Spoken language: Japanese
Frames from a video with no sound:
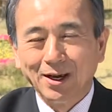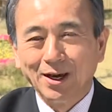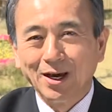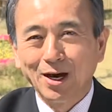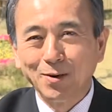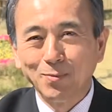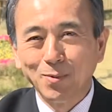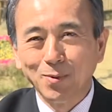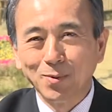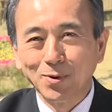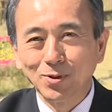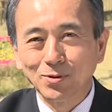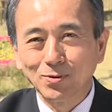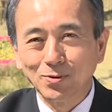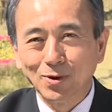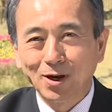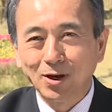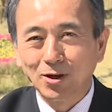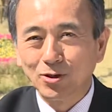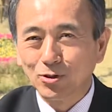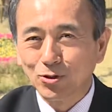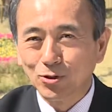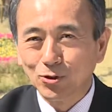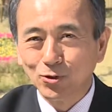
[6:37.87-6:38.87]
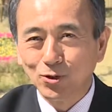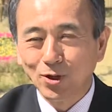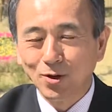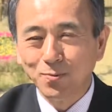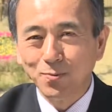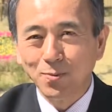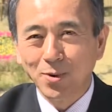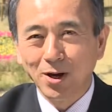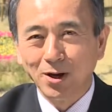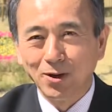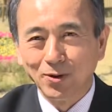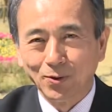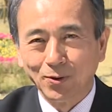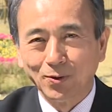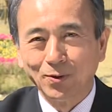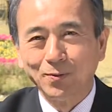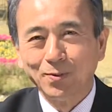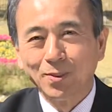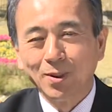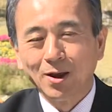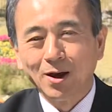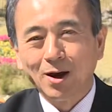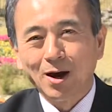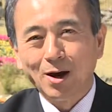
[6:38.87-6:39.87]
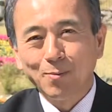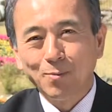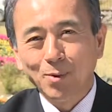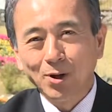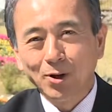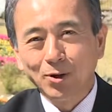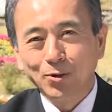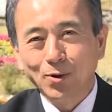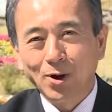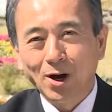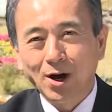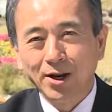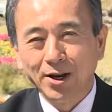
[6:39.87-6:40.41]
浜松は10年前の浜名湖